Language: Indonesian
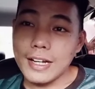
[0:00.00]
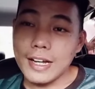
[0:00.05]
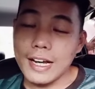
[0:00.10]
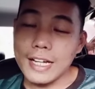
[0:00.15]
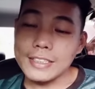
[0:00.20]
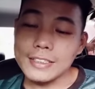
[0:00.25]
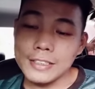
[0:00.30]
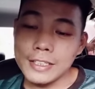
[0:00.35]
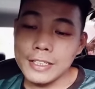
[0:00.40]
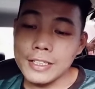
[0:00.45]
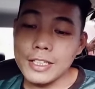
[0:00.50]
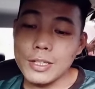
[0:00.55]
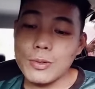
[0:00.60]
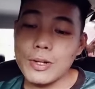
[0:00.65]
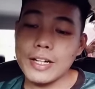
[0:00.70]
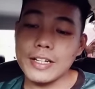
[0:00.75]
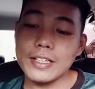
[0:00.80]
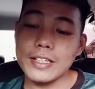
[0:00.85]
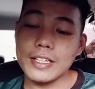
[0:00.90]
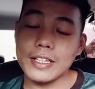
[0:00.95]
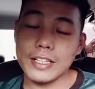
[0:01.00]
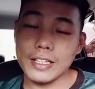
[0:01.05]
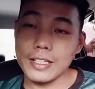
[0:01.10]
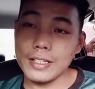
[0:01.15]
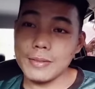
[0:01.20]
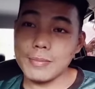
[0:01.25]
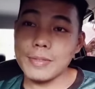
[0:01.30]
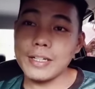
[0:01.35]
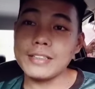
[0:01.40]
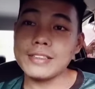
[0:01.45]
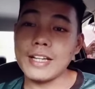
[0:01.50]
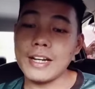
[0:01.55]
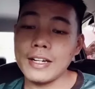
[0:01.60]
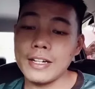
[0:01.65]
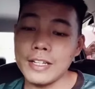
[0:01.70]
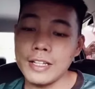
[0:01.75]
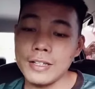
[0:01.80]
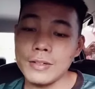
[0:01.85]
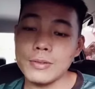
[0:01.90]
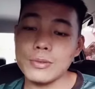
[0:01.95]
Hasni Tawardiri
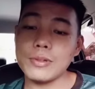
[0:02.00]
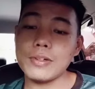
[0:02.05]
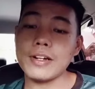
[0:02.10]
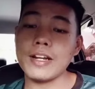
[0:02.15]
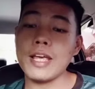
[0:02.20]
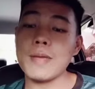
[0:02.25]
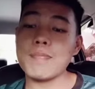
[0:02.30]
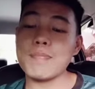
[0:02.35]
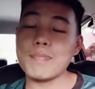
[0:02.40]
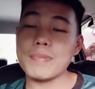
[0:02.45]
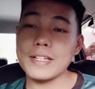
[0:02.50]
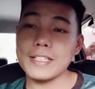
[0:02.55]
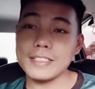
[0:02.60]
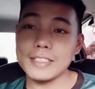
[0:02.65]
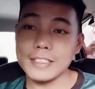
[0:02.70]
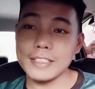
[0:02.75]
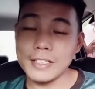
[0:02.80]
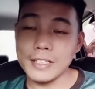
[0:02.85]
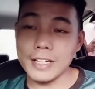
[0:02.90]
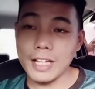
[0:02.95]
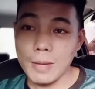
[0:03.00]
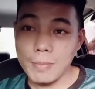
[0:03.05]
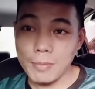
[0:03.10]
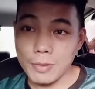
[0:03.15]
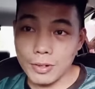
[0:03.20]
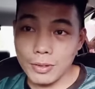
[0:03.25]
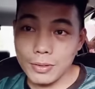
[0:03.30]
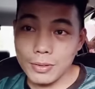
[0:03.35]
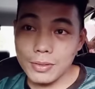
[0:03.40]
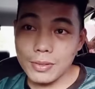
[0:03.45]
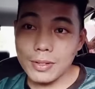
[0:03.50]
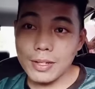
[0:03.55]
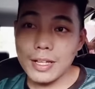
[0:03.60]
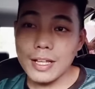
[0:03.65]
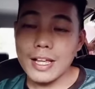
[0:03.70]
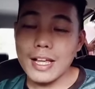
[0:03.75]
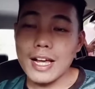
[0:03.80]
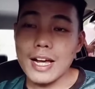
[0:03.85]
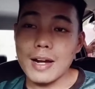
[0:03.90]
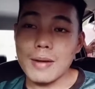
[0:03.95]
bertanding naik presiden AMNO,
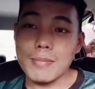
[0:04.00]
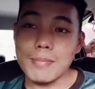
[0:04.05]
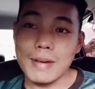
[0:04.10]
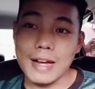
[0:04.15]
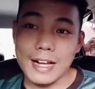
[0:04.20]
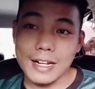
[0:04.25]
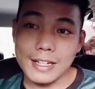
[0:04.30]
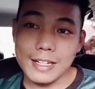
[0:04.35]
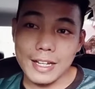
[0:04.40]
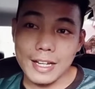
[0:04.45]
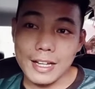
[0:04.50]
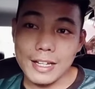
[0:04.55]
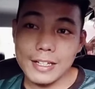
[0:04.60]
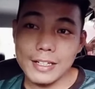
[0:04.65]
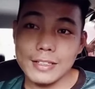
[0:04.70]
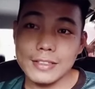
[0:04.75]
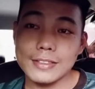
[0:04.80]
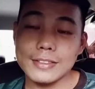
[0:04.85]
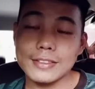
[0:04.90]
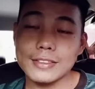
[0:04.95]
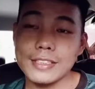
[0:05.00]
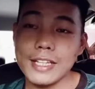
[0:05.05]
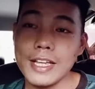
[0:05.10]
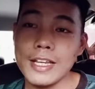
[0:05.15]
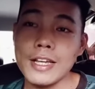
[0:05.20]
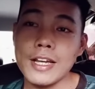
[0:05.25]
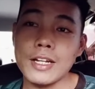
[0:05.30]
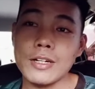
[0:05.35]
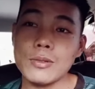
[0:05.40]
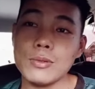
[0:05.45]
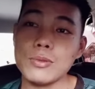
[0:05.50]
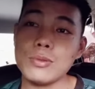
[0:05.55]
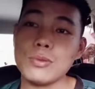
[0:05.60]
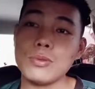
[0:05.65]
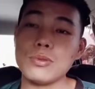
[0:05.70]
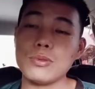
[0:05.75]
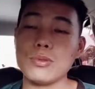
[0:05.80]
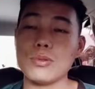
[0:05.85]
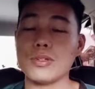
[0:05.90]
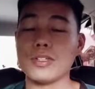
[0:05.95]
maka saingan
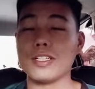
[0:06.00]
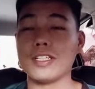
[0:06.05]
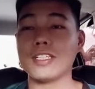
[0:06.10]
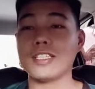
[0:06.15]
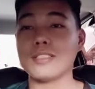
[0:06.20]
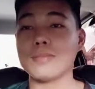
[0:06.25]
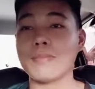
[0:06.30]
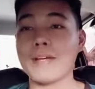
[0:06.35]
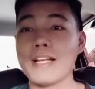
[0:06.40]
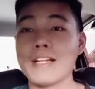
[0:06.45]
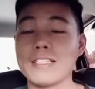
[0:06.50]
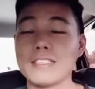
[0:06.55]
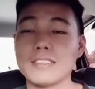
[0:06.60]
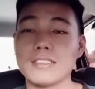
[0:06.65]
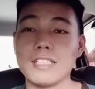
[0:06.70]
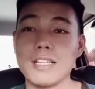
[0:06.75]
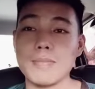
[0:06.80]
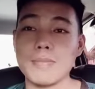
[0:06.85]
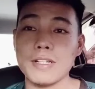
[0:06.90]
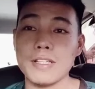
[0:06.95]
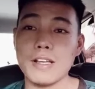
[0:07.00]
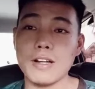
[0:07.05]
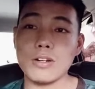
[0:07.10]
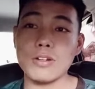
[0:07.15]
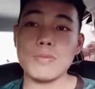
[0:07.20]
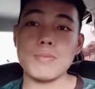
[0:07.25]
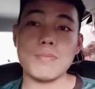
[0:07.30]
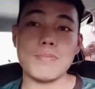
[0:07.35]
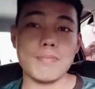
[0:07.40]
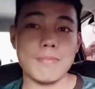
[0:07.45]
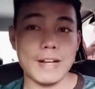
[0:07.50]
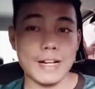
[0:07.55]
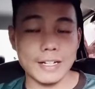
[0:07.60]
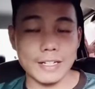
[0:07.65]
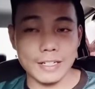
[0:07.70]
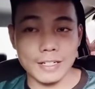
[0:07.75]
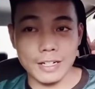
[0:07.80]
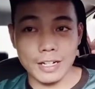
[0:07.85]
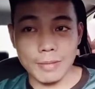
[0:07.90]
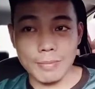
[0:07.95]
untuk Ismail Sabri Yaakob
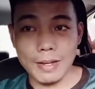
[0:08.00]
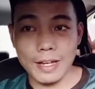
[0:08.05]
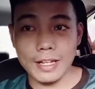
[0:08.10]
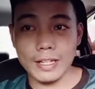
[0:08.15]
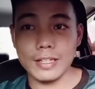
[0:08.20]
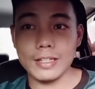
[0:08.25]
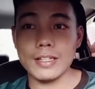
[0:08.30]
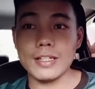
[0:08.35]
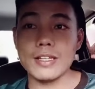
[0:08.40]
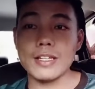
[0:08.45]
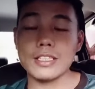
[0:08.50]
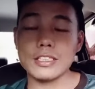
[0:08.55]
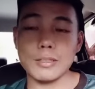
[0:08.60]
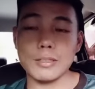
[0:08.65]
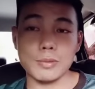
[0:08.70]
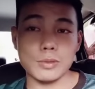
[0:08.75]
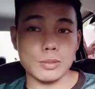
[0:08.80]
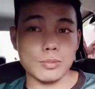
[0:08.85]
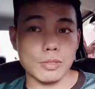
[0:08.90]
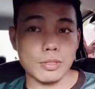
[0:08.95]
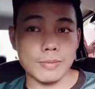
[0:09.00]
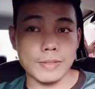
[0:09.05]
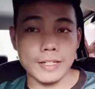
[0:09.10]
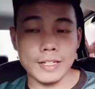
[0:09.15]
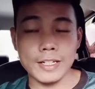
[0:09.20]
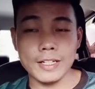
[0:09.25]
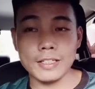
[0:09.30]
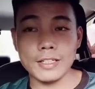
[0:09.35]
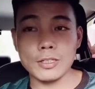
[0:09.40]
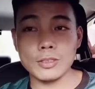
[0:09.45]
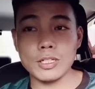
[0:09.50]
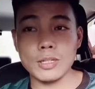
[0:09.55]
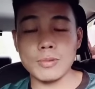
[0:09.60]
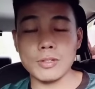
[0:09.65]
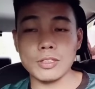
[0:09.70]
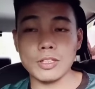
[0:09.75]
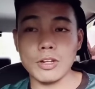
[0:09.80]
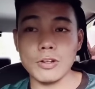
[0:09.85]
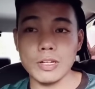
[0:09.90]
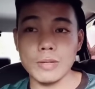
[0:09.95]
makin ramai. Sebab sebelum ini kita sudah
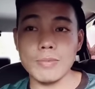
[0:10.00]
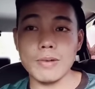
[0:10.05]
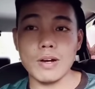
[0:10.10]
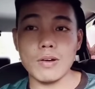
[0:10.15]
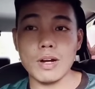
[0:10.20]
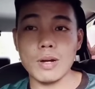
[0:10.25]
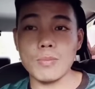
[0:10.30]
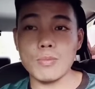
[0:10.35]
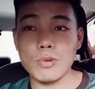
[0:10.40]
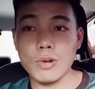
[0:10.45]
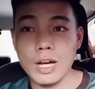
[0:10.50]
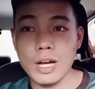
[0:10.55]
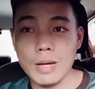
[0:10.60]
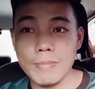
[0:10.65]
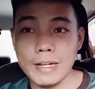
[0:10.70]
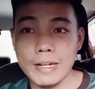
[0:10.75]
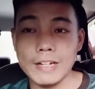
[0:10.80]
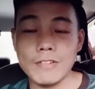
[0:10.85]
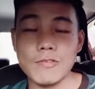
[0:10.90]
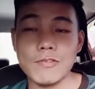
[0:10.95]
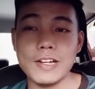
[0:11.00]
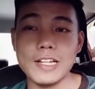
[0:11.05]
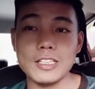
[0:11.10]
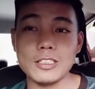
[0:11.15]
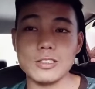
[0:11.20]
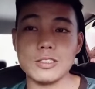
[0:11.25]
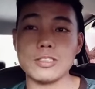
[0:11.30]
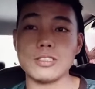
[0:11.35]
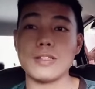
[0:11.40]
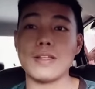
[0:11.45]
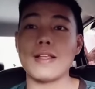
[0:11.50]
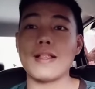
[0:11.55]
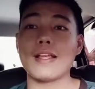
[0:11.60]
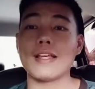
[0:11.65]
mengetahui bahwa Muhammad Faiz